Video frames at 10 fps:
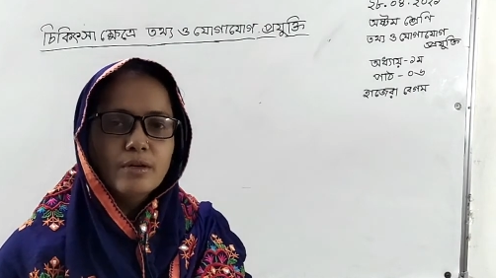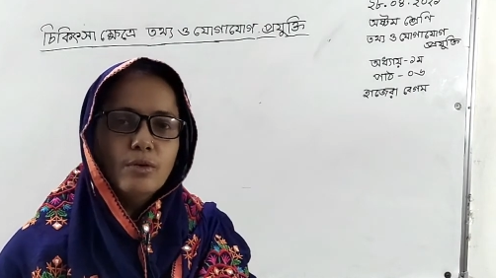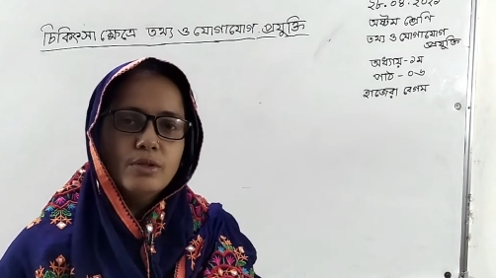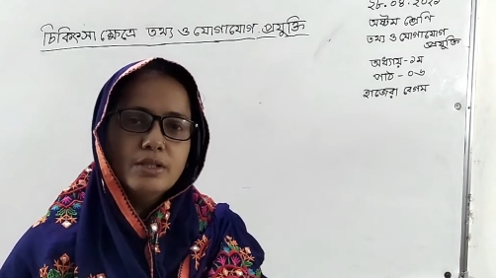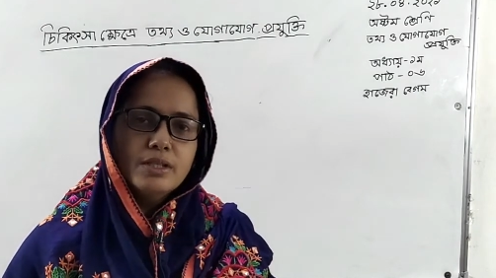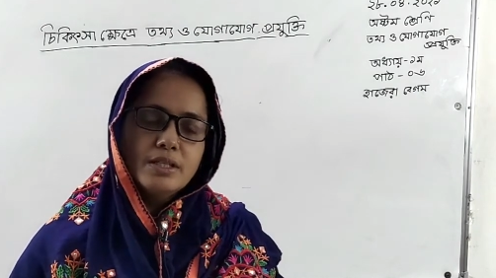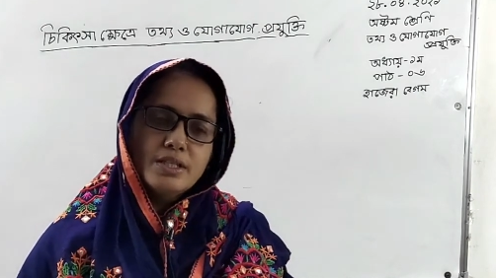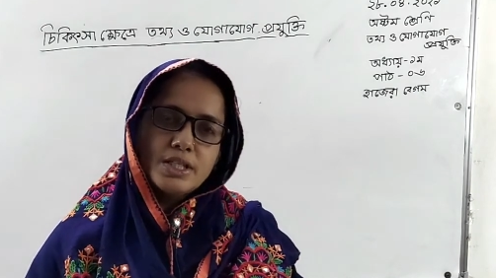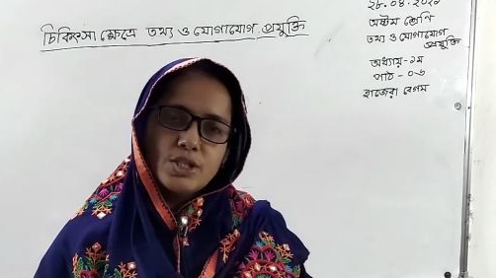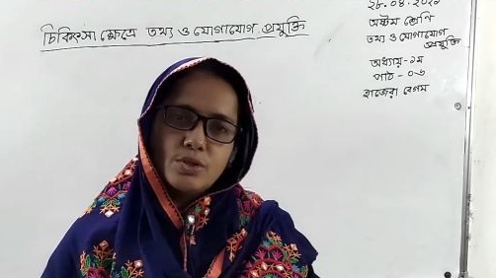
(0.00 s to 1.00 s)
অতীতে
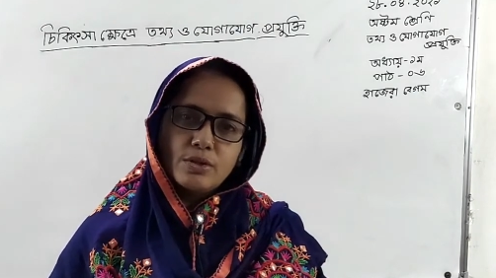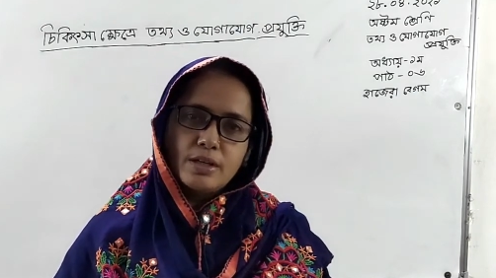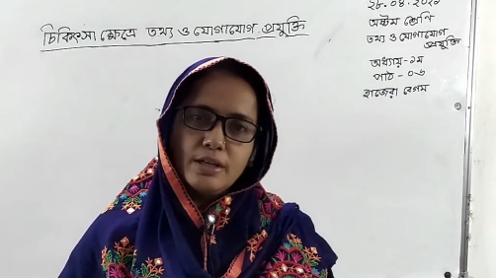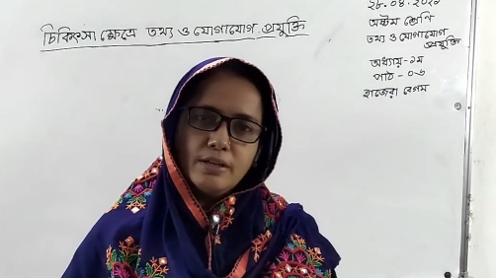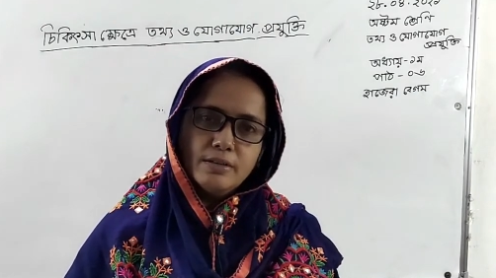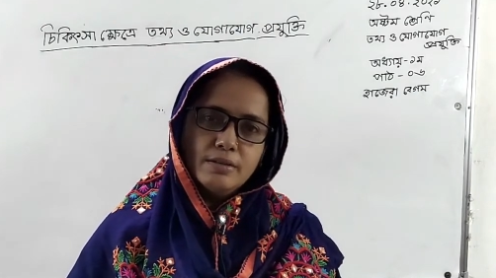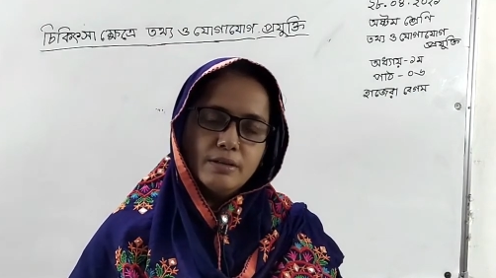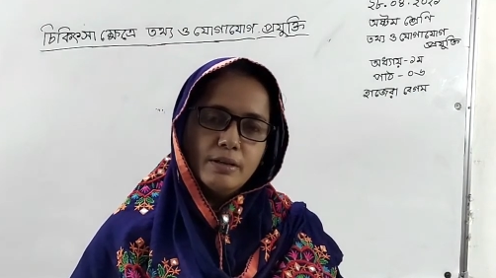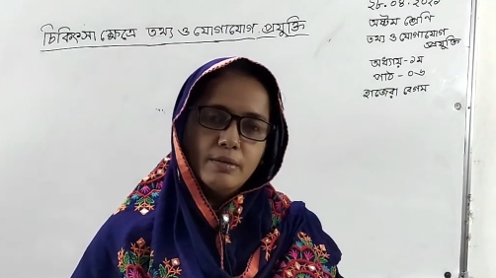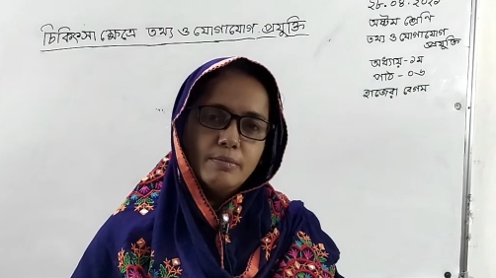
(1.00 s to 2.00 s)
চিকিৎসকরা
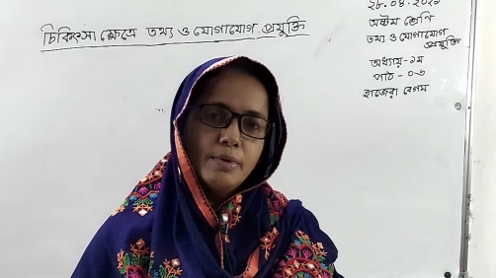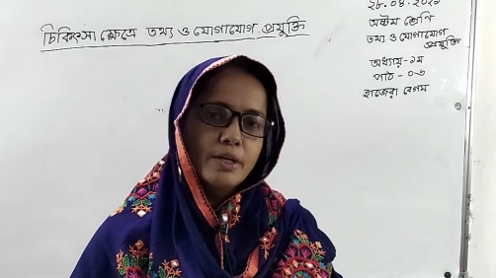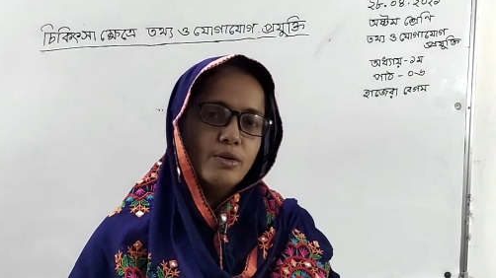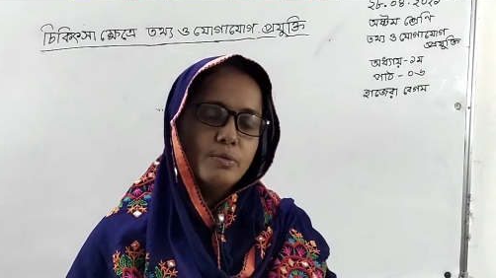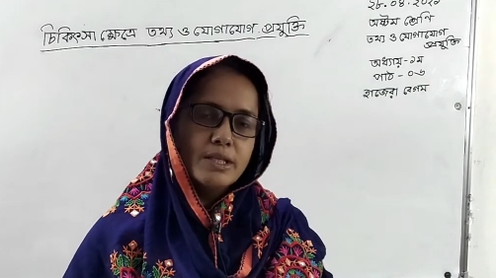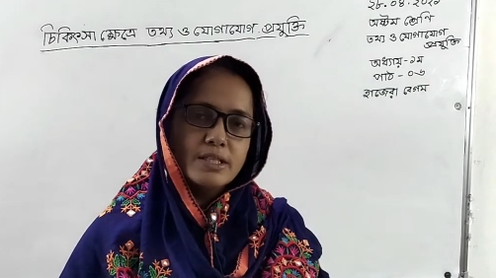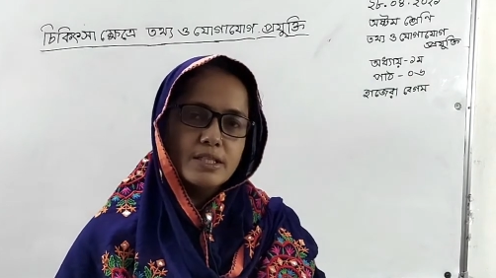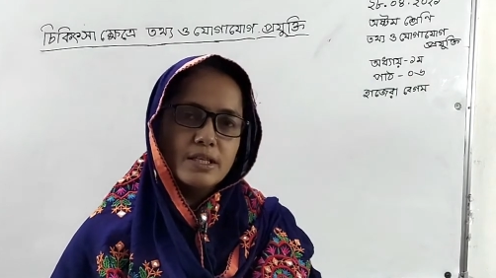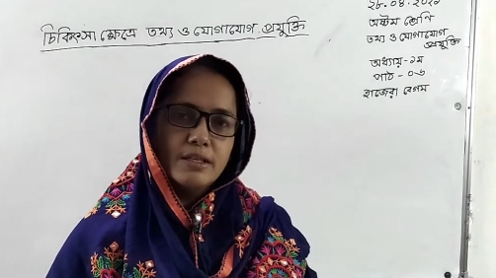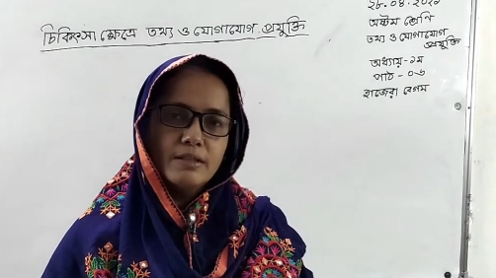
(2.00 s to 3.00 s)
বা
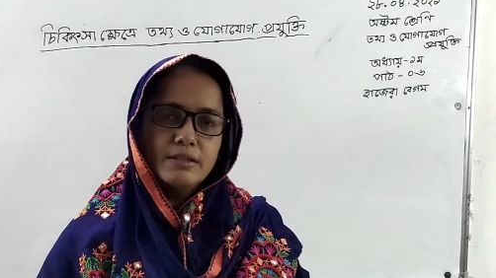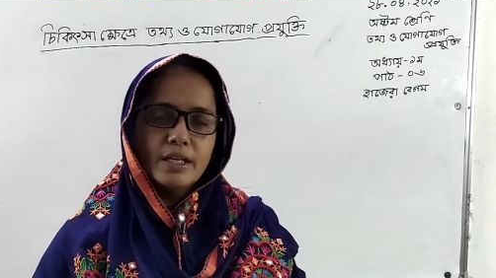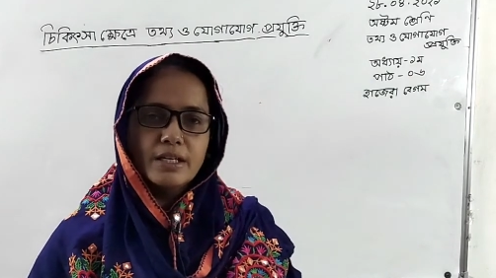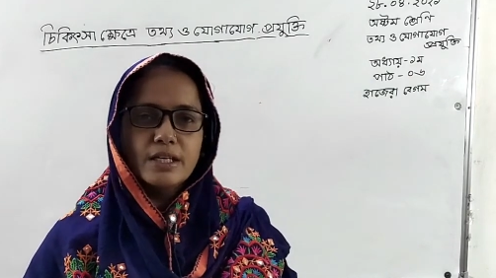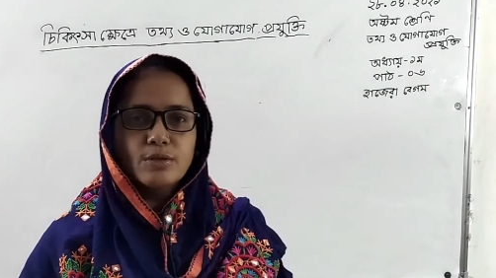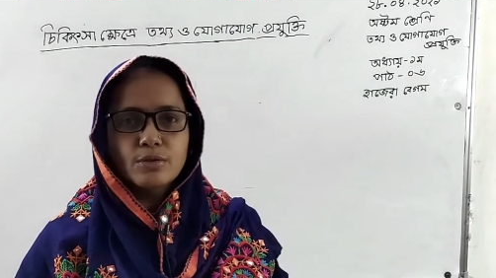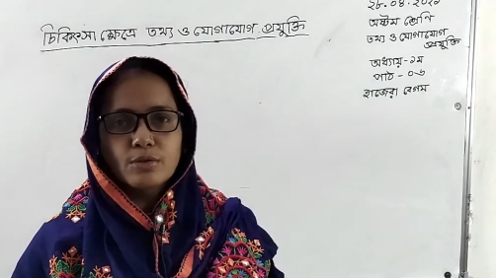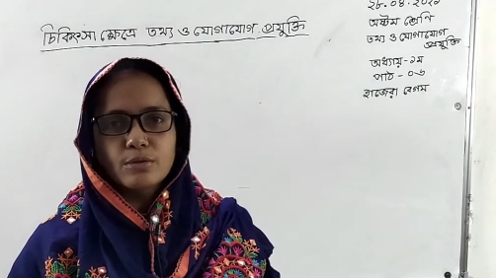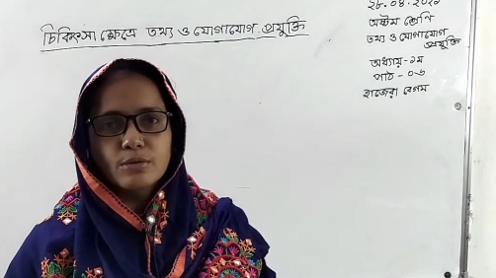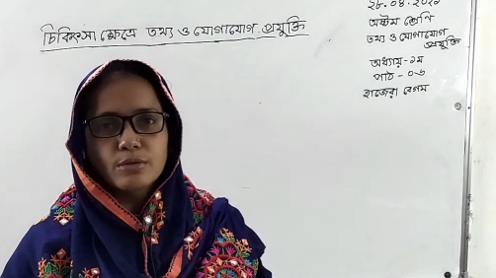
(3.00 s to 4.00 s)
কবিরাজরা তারা কি করত